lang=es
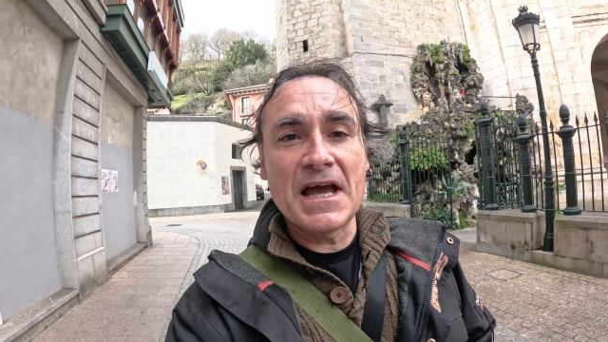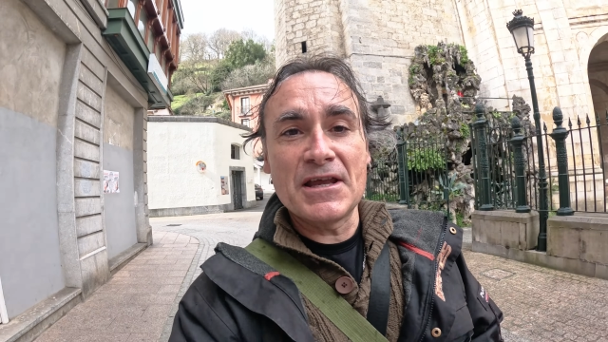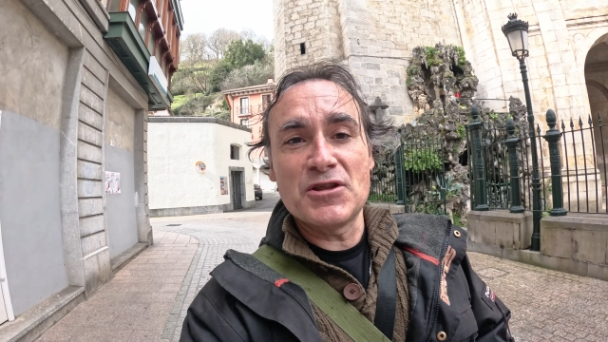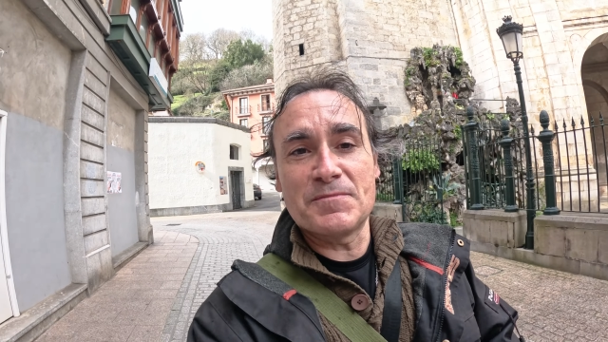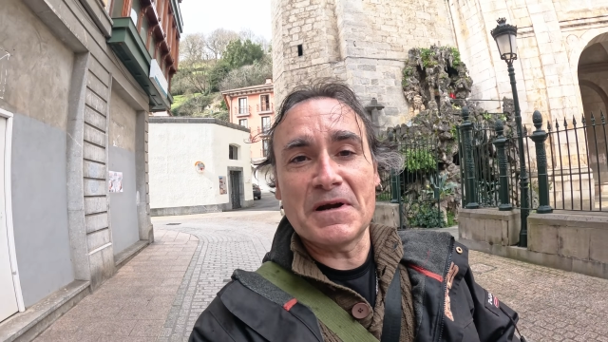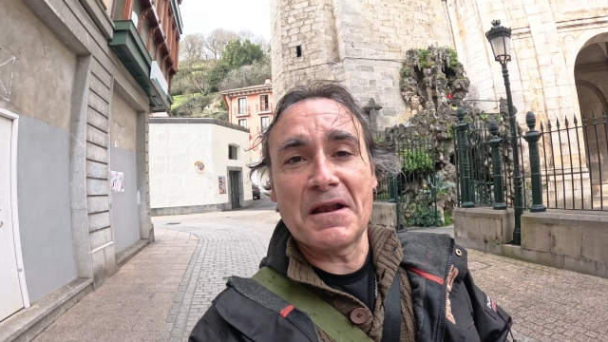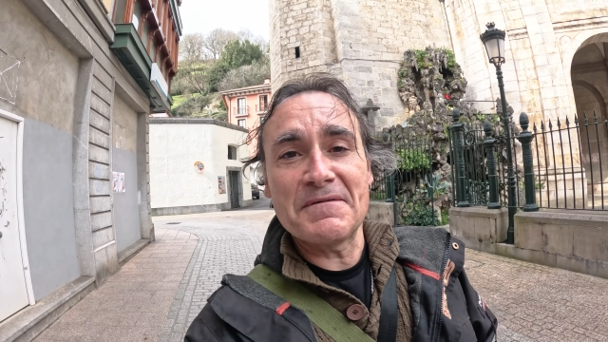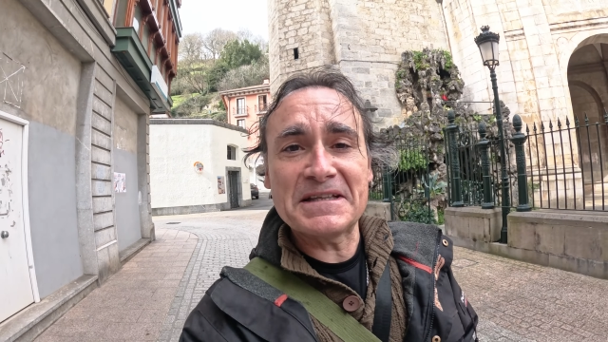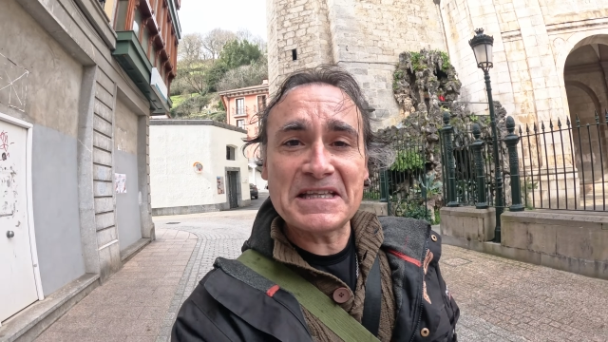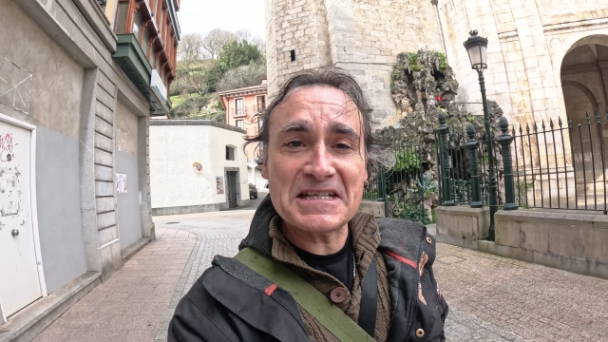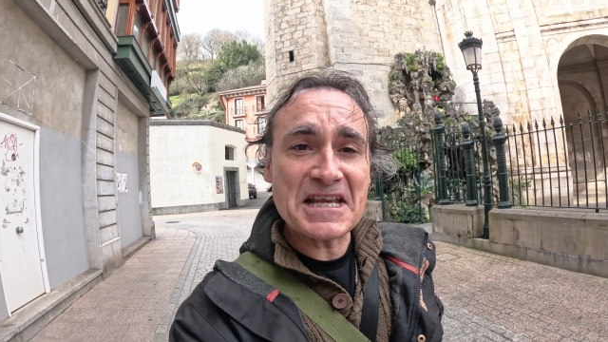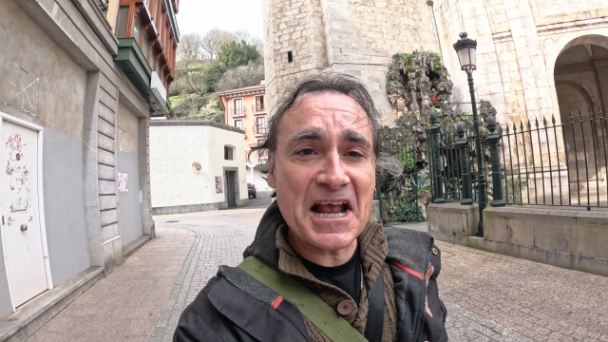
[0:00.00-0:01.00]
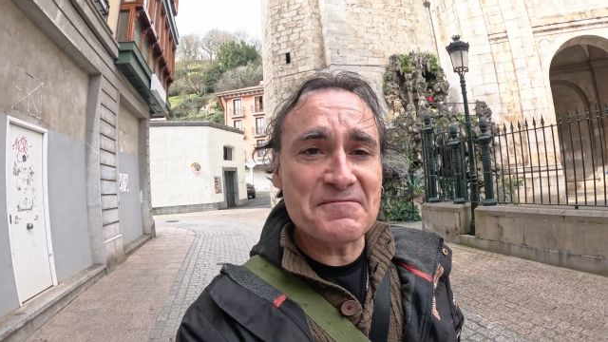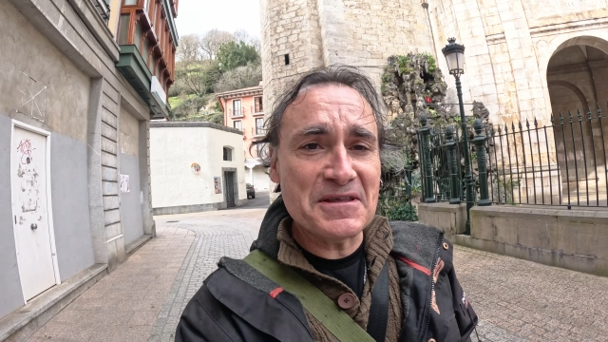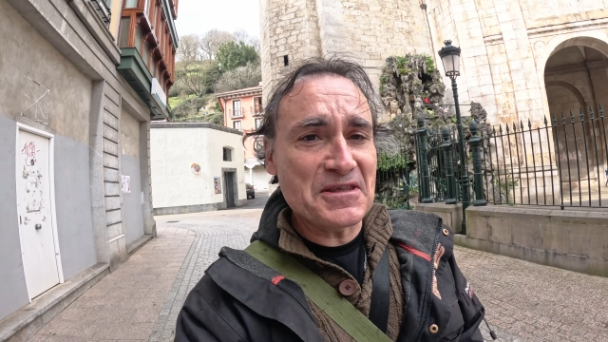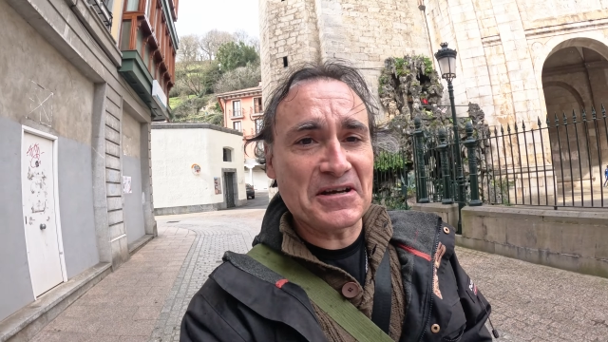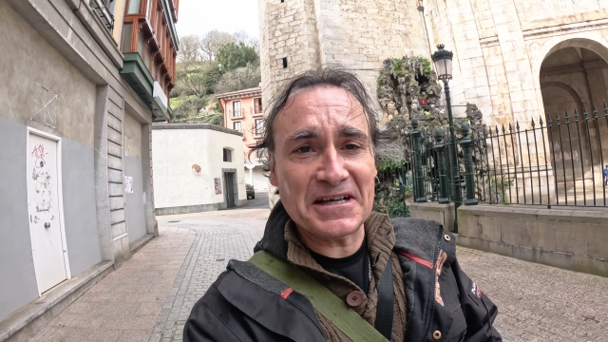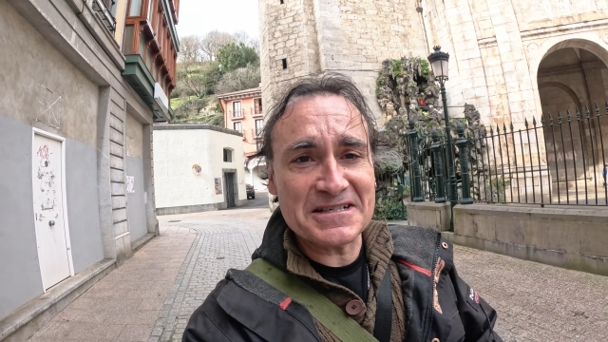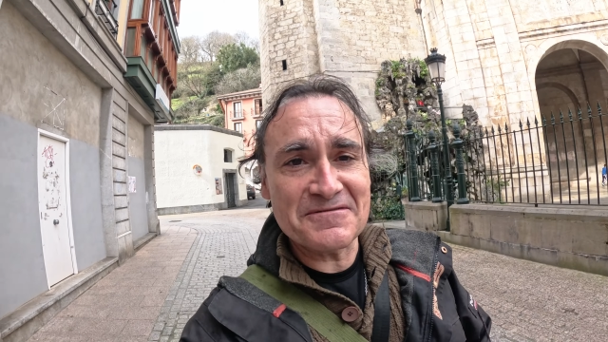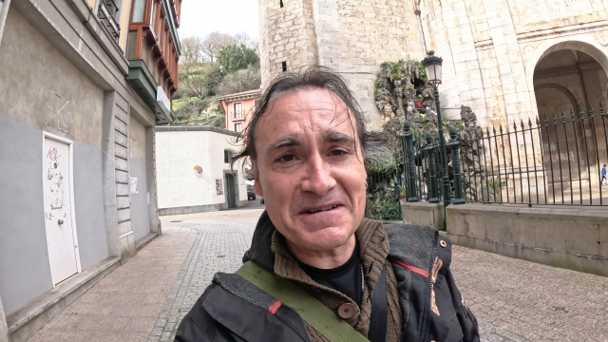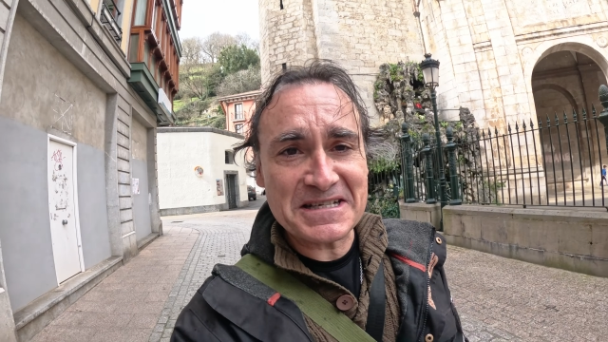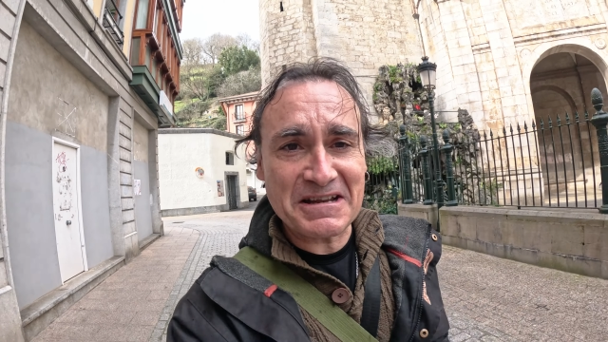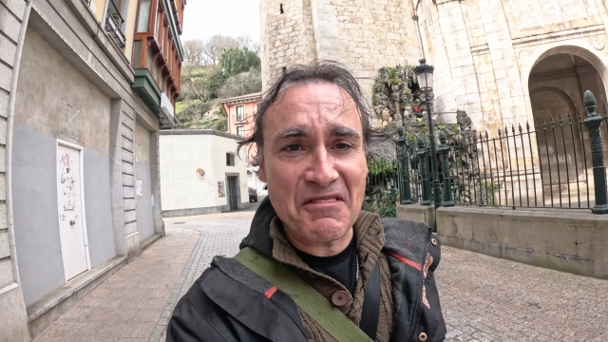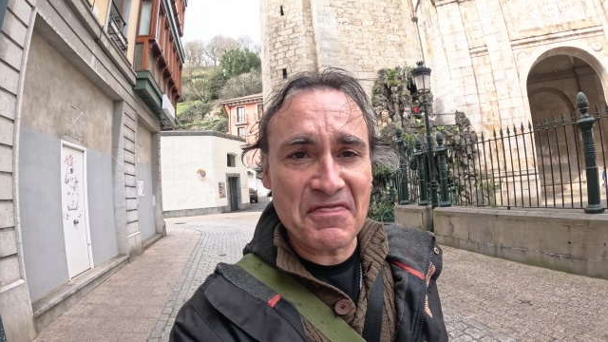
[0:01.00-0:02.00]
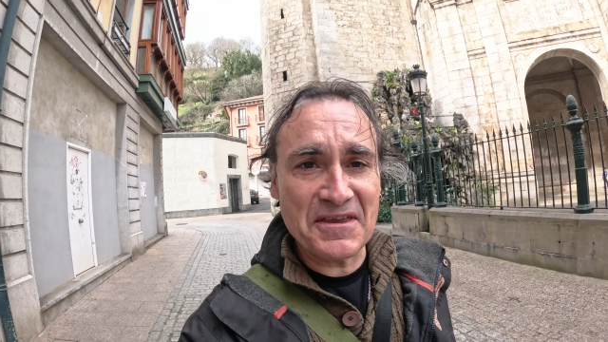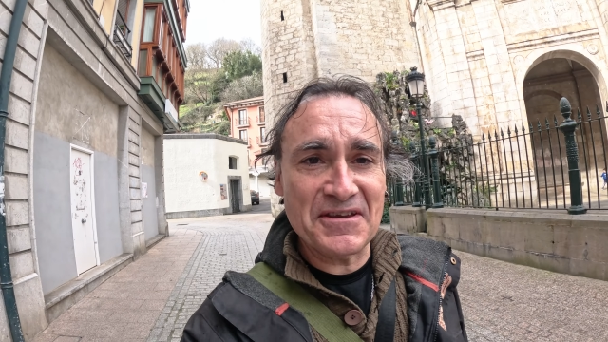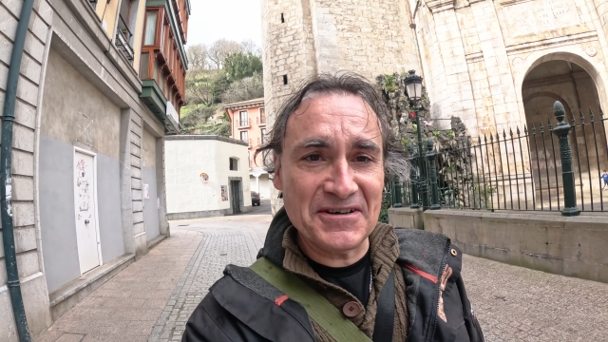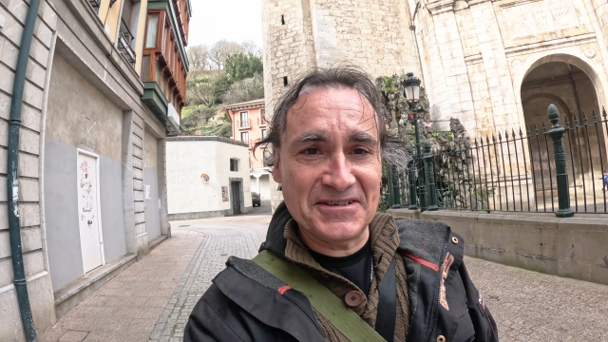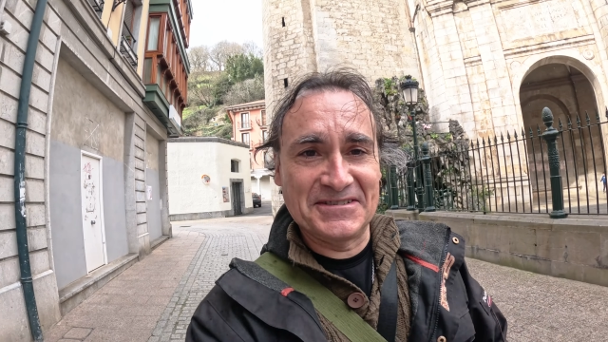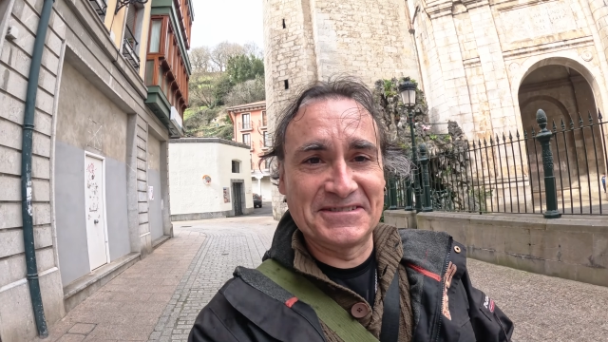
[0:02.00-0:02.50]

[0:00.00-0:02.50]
ha ido probablemente sea el vídeo, que es lo más sencillo.